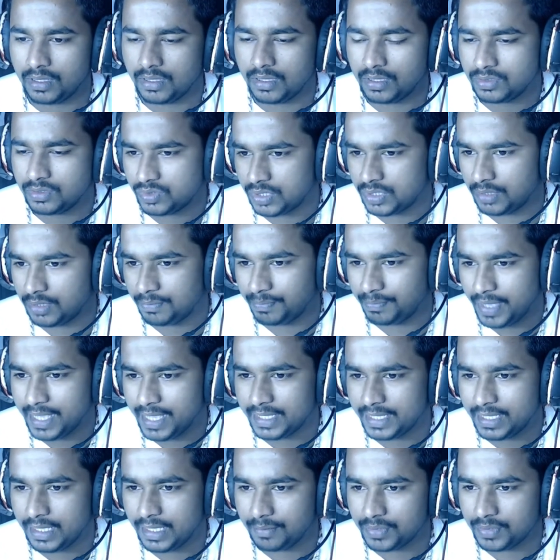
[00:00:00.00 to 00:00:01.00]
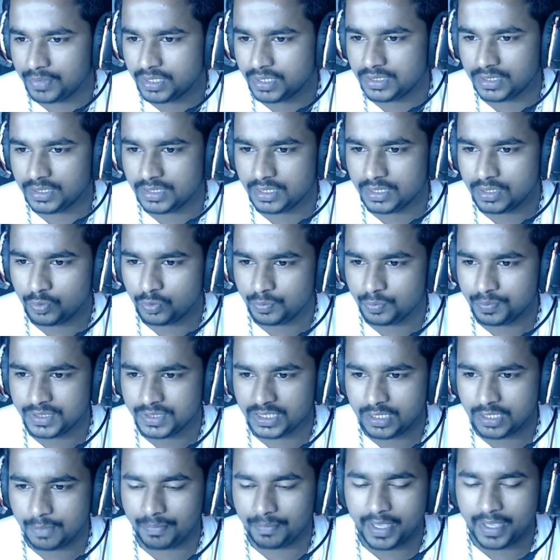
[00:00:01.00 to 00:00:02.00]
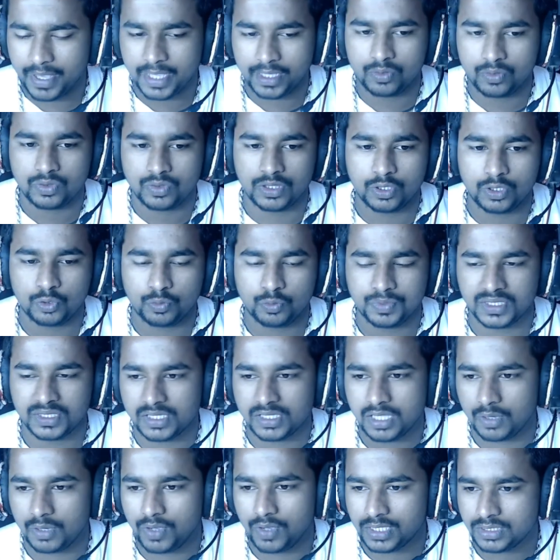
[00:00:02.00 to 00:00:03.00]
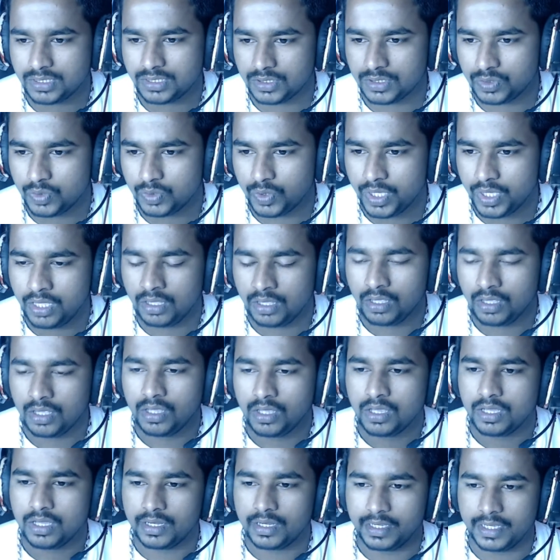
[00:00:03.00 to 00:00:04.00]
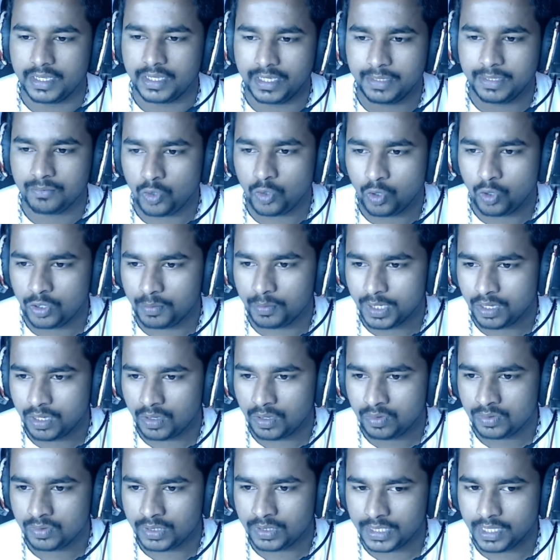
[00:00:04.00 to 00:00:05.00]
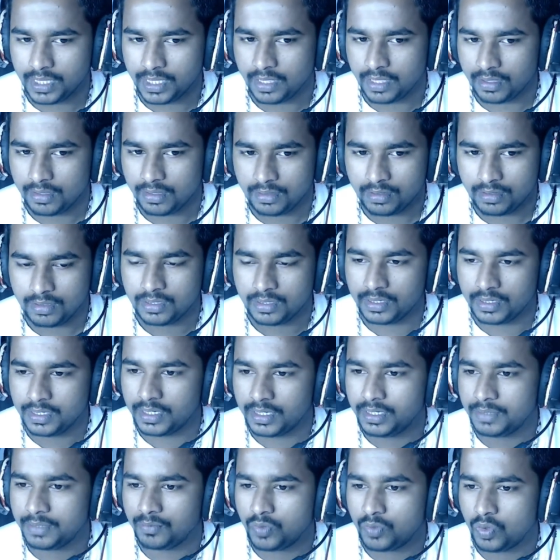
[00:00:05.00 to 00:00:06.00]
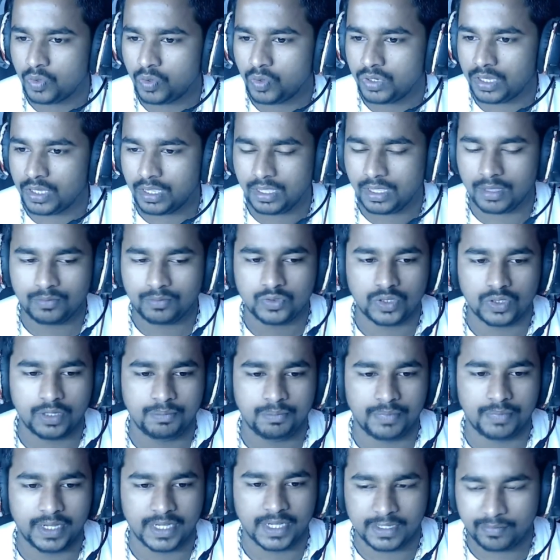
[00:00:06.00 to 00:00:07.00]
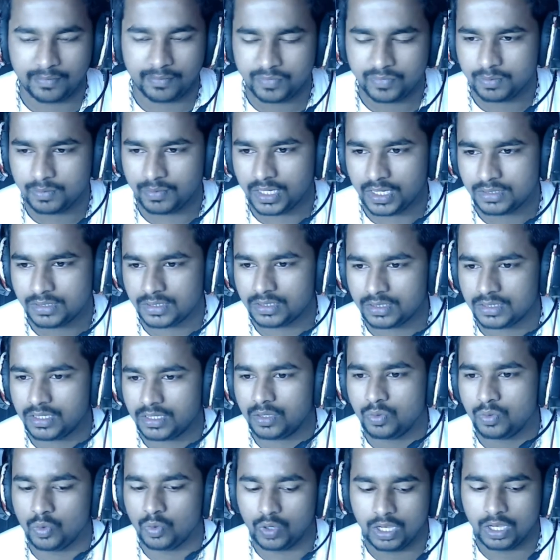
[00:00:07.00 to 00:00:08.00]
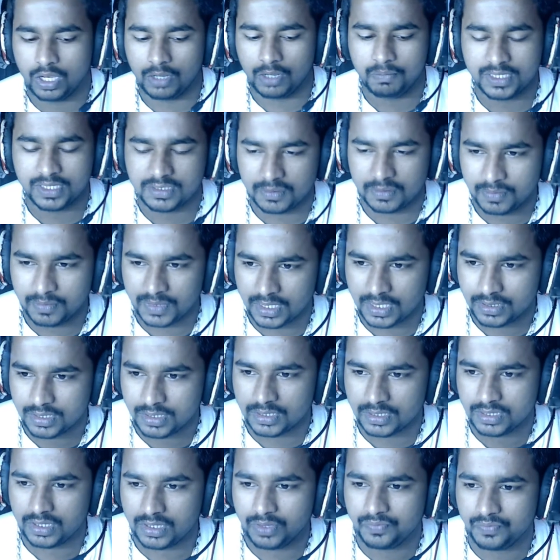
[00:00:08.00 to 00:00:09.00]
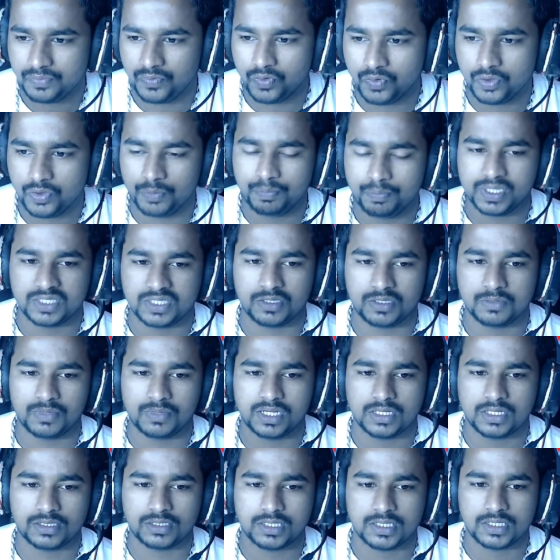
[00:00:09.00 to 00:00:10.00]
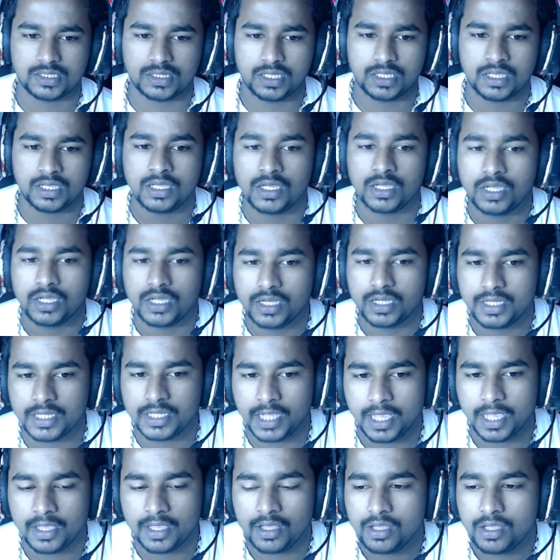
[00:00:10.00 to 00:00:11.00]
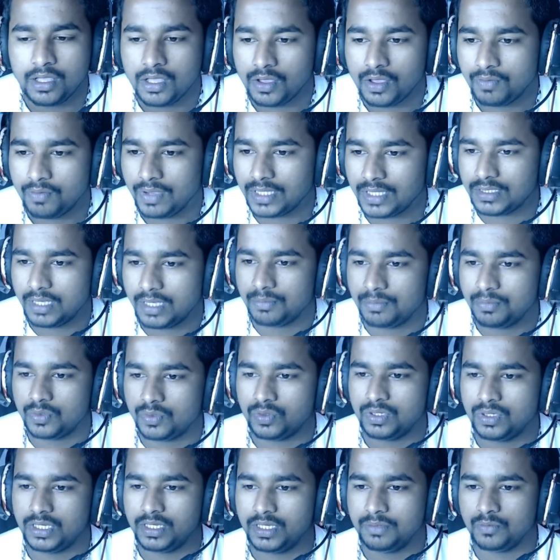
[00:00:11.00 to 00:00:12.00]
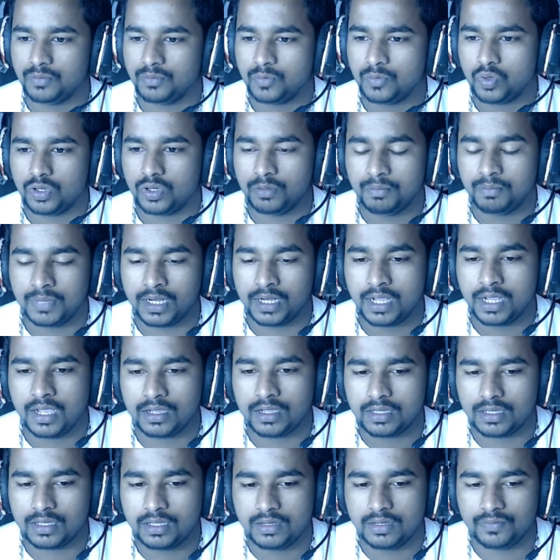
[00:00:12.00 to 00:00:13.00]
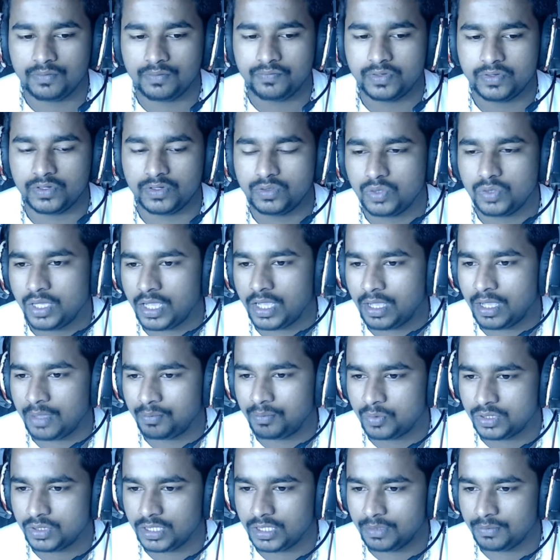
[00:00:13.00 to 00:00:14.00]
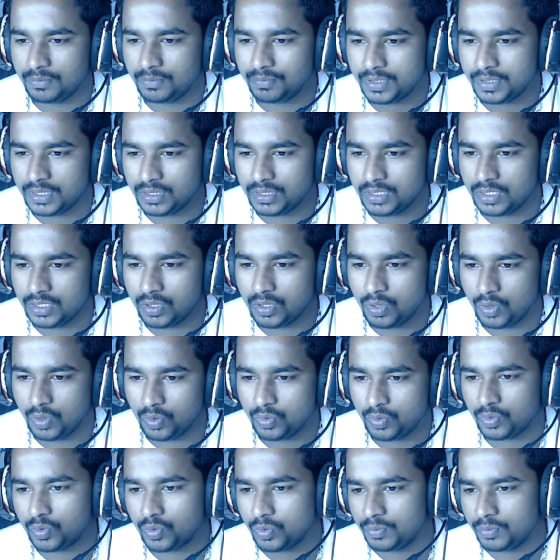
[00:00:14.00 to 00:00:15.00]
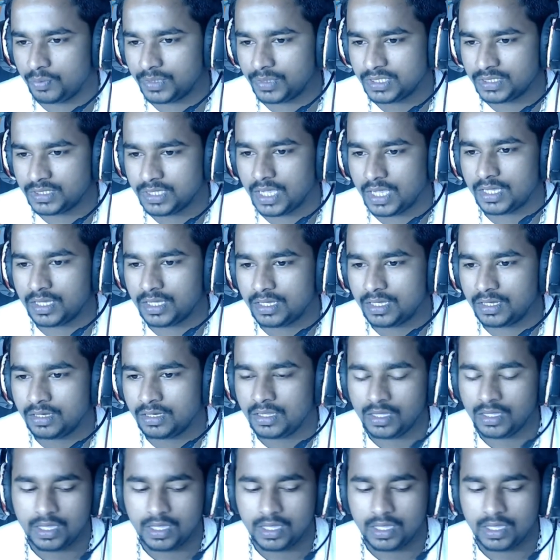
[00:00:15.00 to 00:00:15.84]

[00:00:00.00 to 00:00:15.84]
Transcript: उसका पैक है आपका जितने रुपीज़ का पैक है उतने रुपीज़ का वहाँ से जो है रिडीम कोड बनाओ ठीक है रिडीम कोड आप जो है पेटीएम से बना सकते हैं गूगल पे से बना सकते हैं फ़ोन पे से बना सकते हैं ठीक है वहाँ से आपको रिडीम कोड बनाकर फिर जो है आपको तीन पत्ती ऑक्ट्रो में जाकर